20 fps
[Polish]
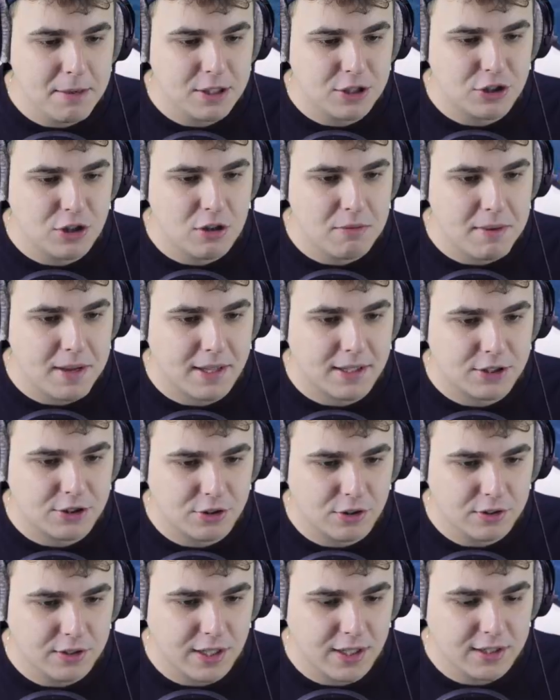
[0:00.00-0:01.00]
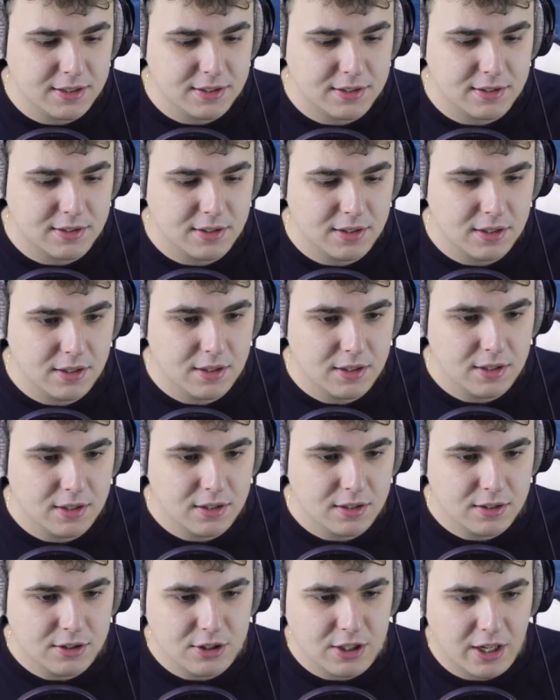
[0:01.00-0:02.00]
Nie ma ziomek, czy on jest?
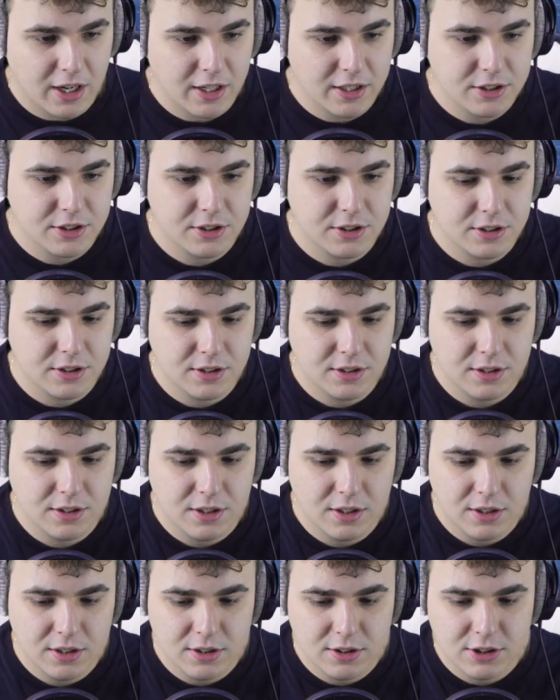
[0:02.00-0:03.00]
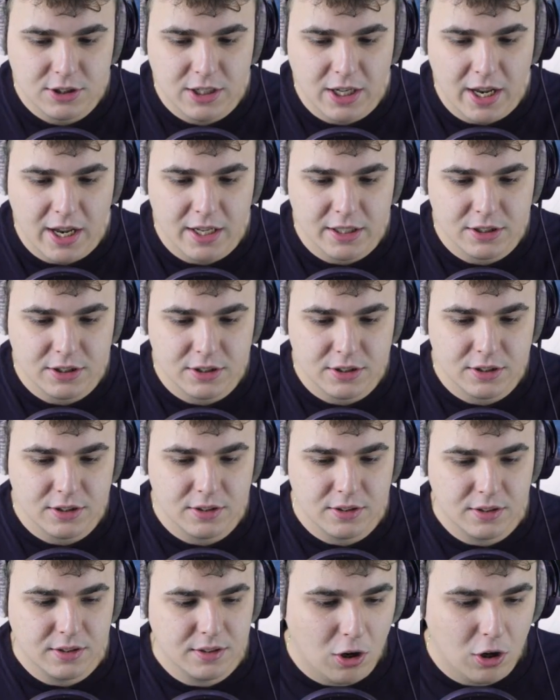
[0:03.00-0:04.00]
Cześć Cześć
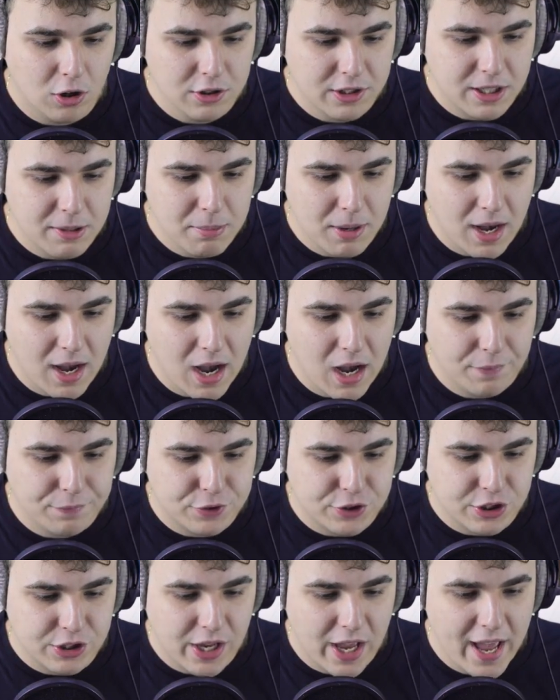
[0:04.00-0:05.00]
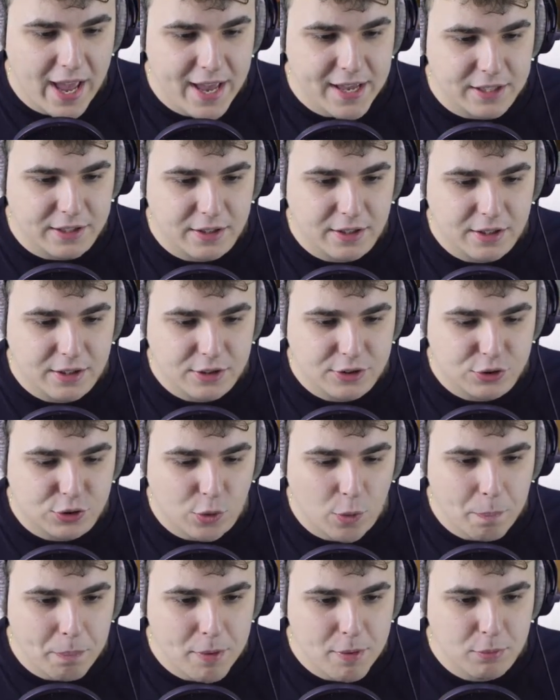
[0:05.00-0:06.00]
On chyba awczy, ej
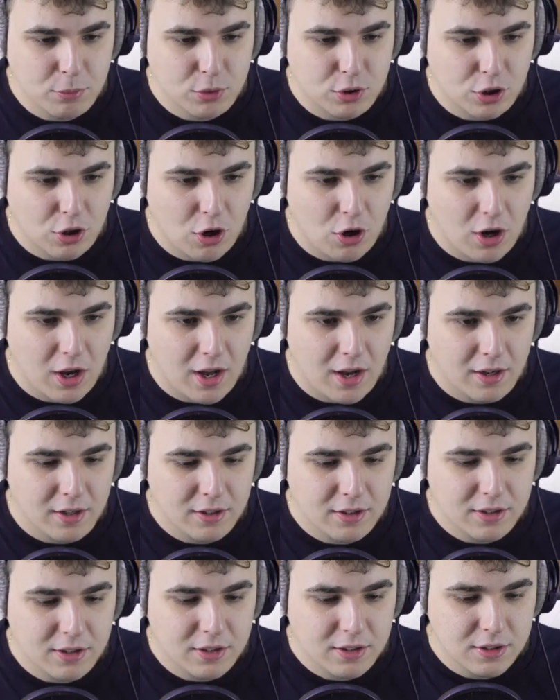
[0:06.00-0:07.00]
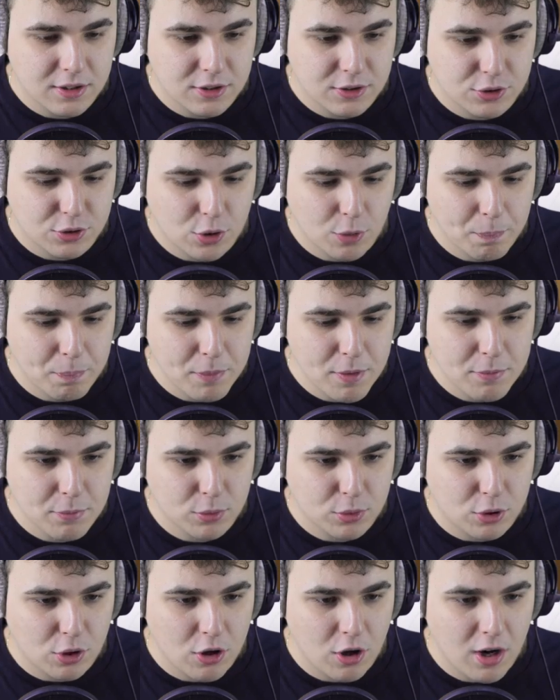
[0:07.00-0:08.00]
Zróbmy mu trola Zróbmy
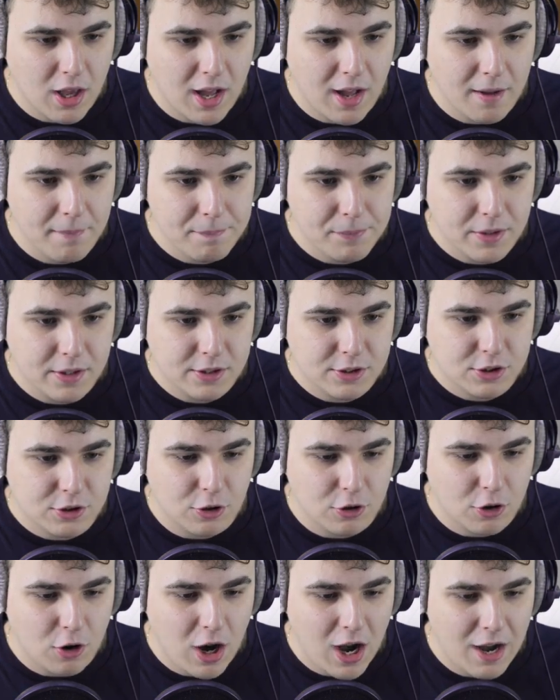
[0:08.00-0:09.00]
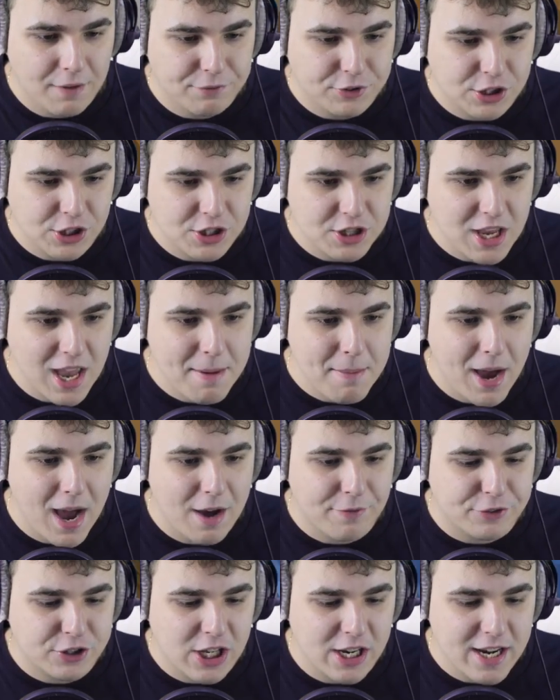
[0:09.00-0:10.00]
mu trola Skoro awczy... Nie ma
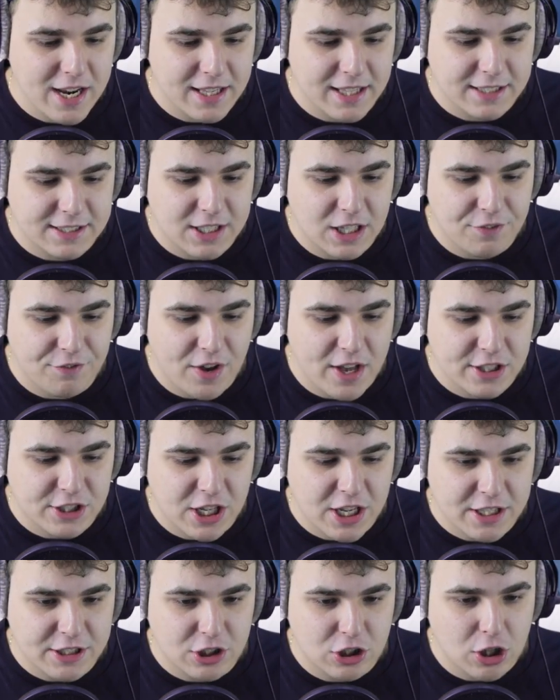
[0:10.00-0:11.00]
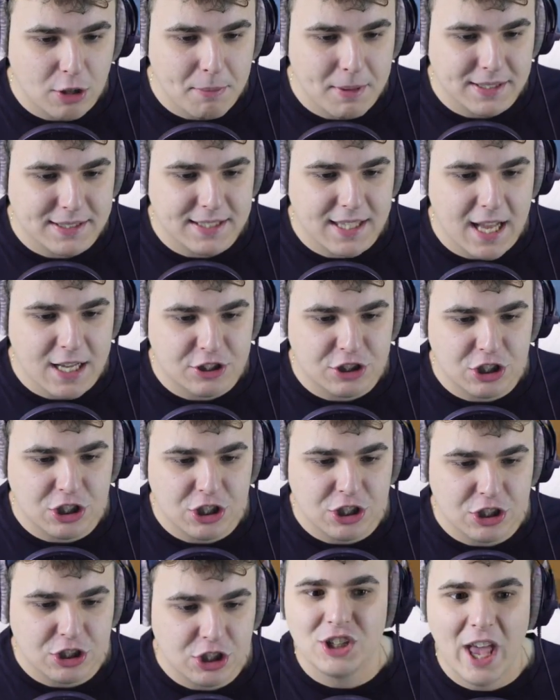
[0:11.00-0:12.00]
awczenia na serwerze, co to ma
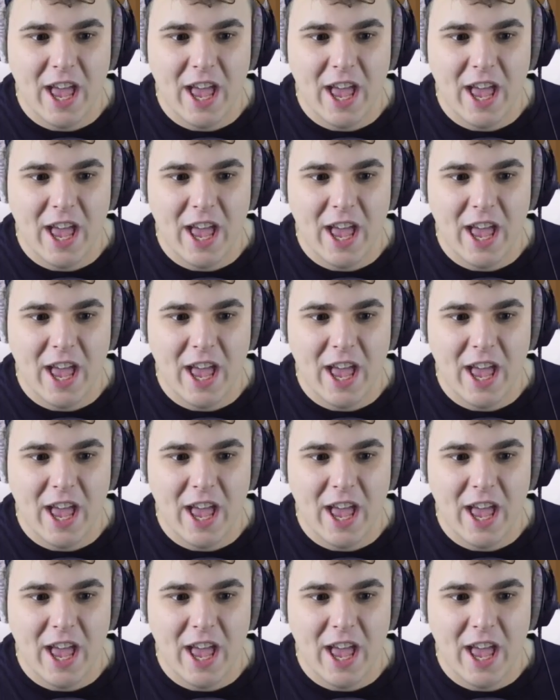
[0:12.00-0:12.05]
znaczyć?